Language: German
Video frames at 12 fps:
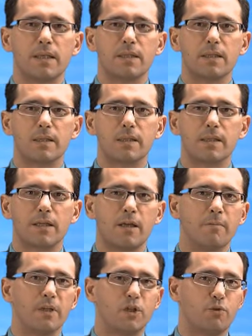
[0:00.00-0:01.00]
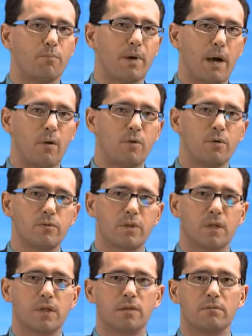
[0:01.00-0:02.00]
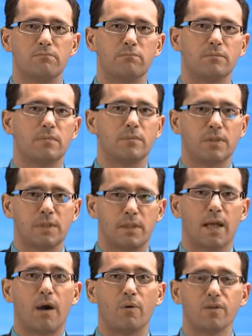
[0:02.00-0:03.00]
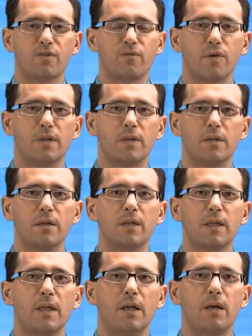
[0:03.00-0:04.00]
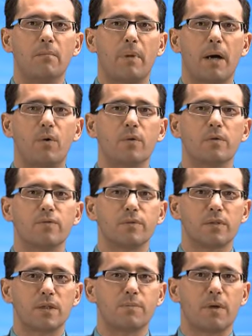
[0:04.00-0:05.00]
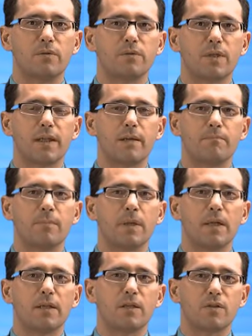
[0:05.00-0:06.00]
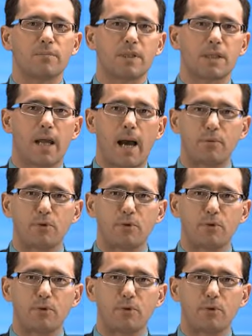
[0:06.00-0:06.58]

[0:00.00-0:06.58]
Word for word: das Imagebau oder mm, der ausführende äh, Bau, das Bauunternehmen hier so ein bisschen